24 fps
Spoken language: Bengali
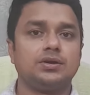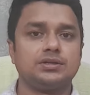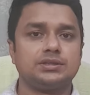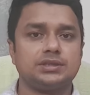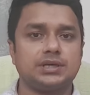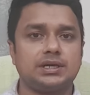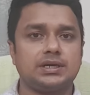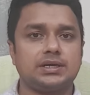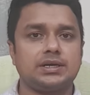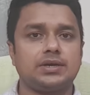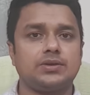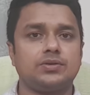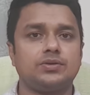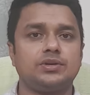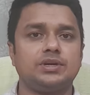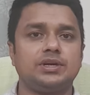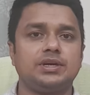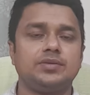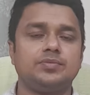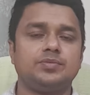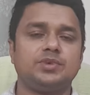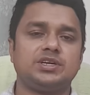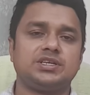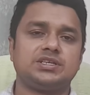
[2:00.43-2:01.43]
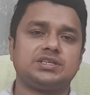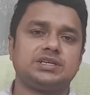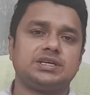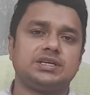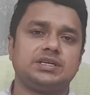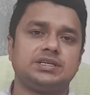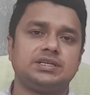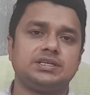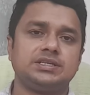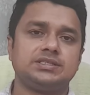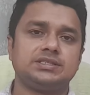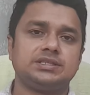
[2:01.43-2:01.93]
যার কারণে এই
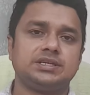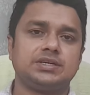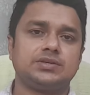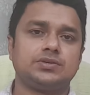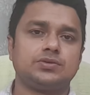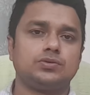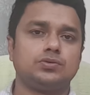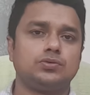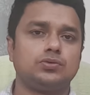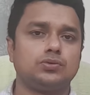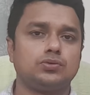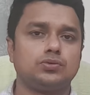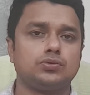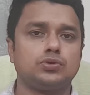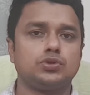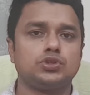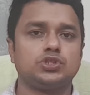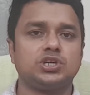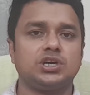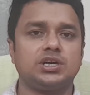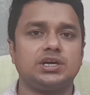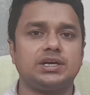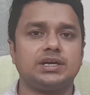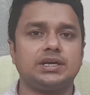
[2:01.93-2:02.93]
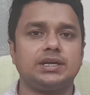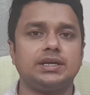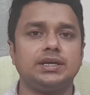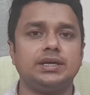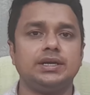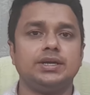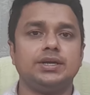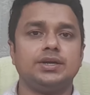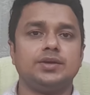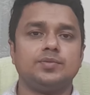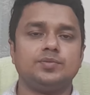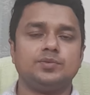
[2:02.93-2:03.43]
ম্যাস্টাইটিস একটু গুরুত্ব সহকারে
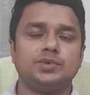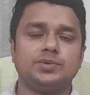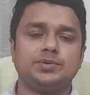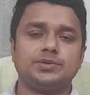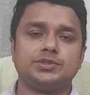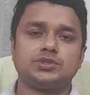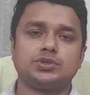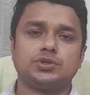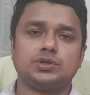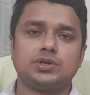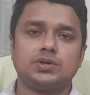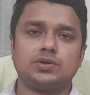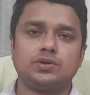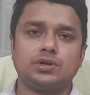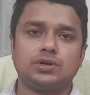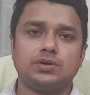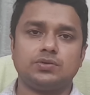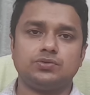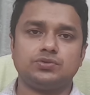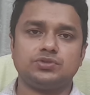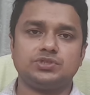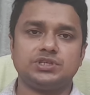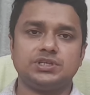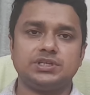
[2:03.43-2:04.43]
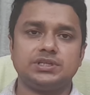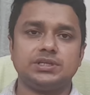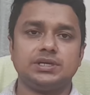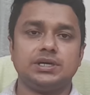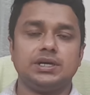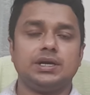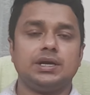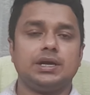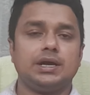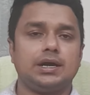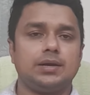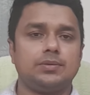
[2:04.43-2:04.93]
বিবেচনা করা উচিত
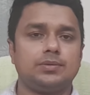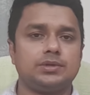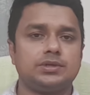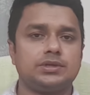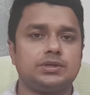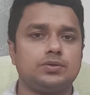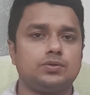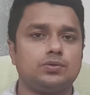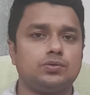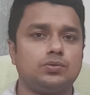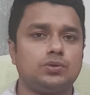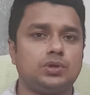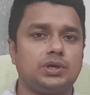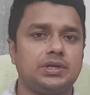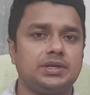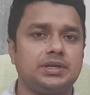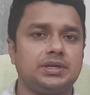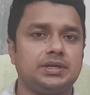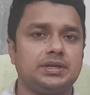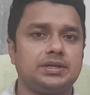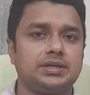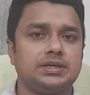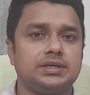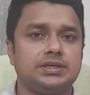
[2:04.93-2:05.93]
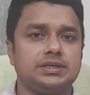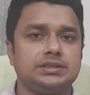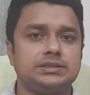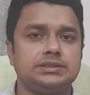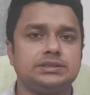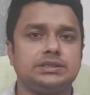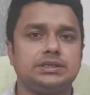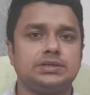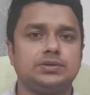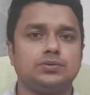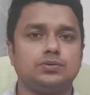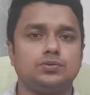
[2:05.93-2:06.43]
আমাদের উলানের
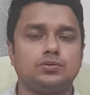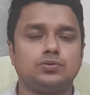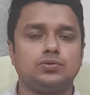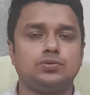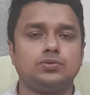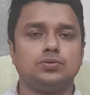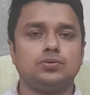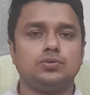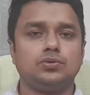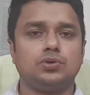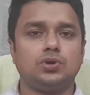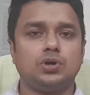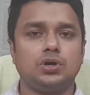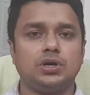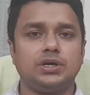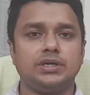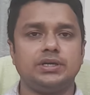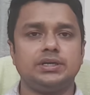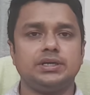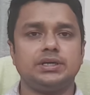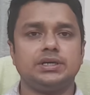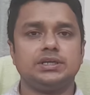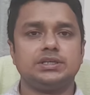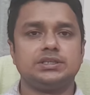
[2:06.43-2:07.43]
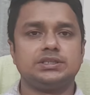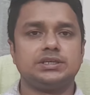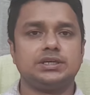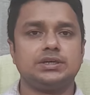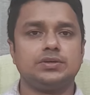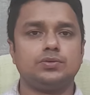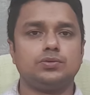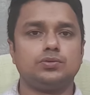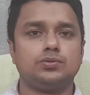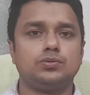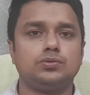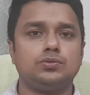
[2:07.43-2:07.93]
যে রোগগুলো হয়
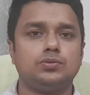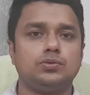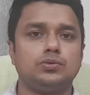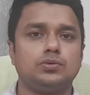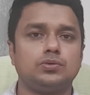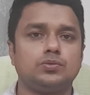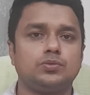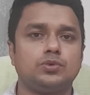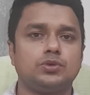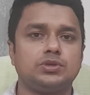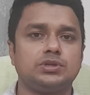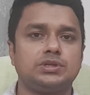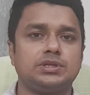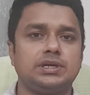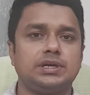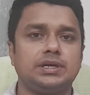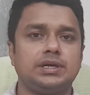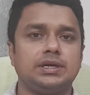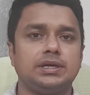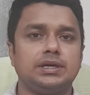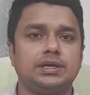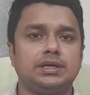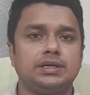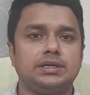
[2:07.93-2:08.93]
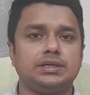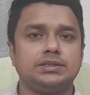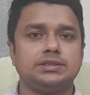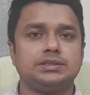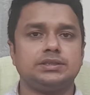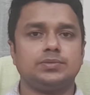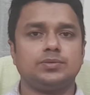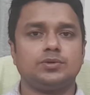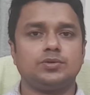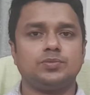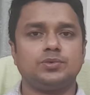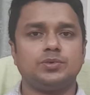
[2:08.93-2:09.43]
সেই রোগগুলোর মধ্যে
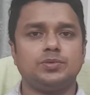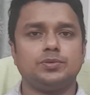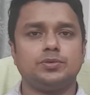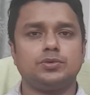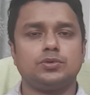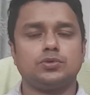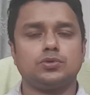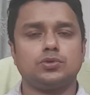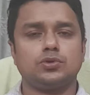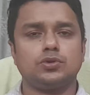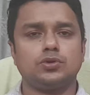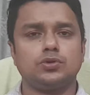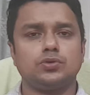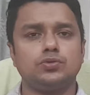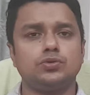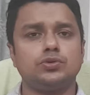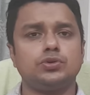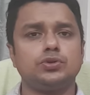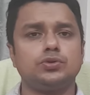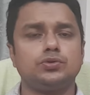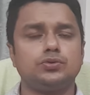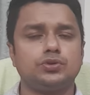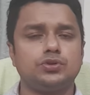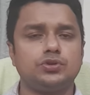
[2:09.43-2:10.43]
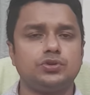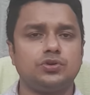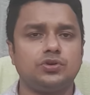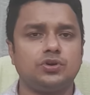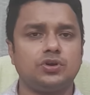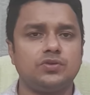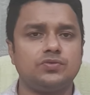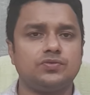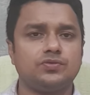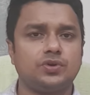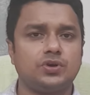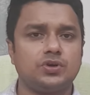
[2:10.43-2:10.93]
যেমন বিভিন্ন ধরনের গুটি গুটি
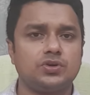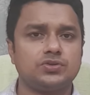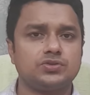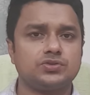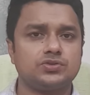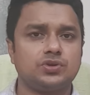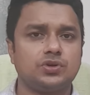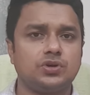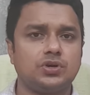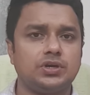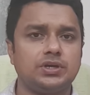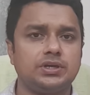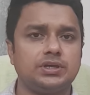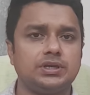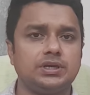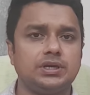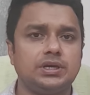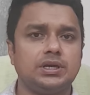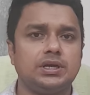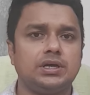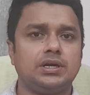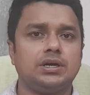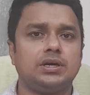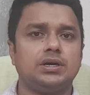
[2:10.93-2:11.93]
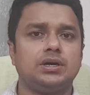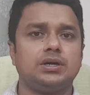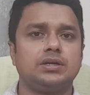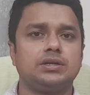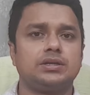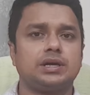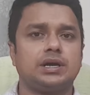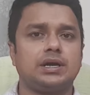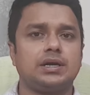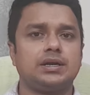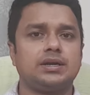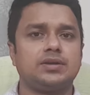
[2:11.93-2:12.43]
হয় ফক্স হয়
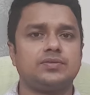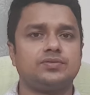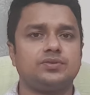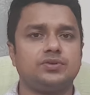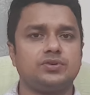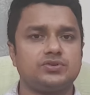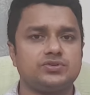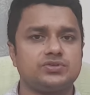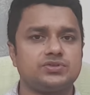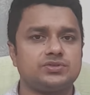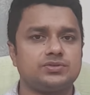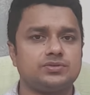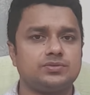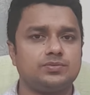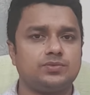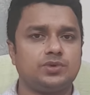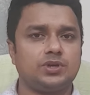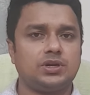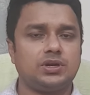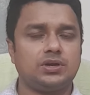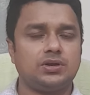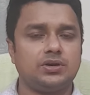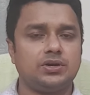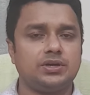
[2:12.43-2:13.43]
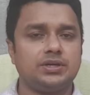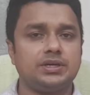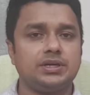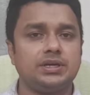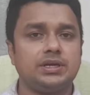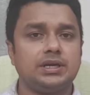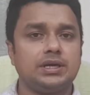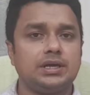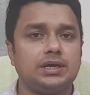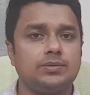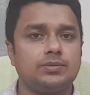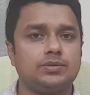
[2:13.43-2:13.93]
আডার ফক্স বলা হয়
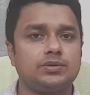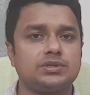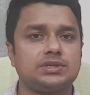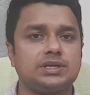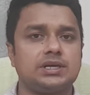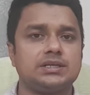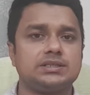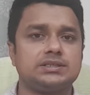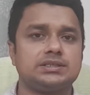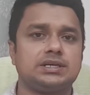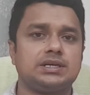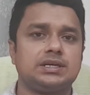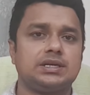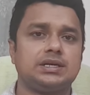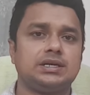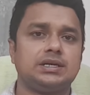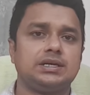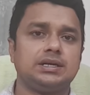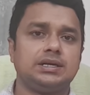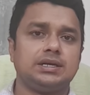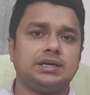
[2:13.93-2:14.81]
এবং তাছাড়া